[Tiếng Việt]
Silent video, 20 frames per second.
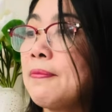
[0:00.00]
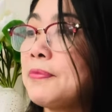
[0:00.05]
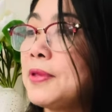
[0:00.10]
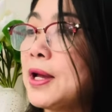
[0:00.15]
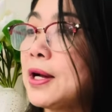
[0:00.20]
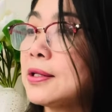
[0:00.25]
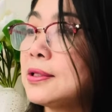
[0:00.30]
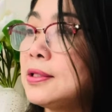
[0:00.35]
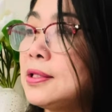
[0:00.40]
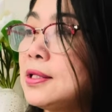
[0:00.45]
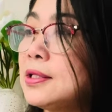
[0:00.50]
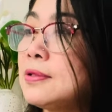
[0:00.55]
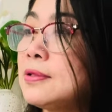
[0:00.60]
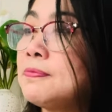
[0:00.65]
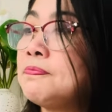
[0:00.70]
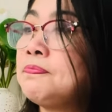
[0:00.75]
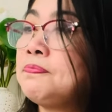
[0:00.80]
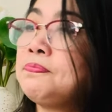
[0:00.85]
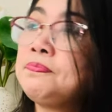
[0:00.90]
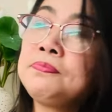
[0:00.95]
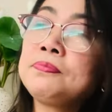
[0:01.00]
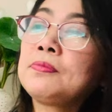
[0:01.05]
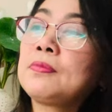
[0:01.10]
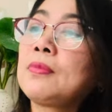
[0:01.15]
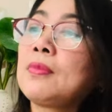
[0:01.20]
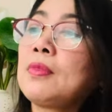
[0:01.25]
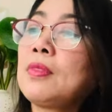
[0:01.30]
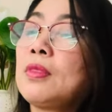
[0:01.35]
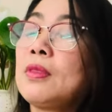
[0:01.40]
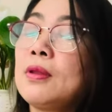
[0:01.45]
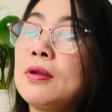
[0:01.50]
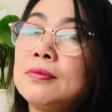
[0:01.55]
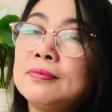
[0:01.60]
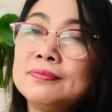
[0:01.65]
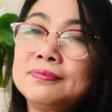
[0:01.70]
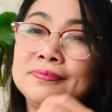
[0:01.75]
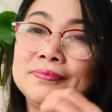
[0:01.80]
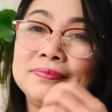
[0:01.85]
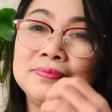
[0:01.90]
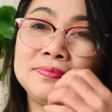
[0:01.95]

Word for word: dẫn nhất uhm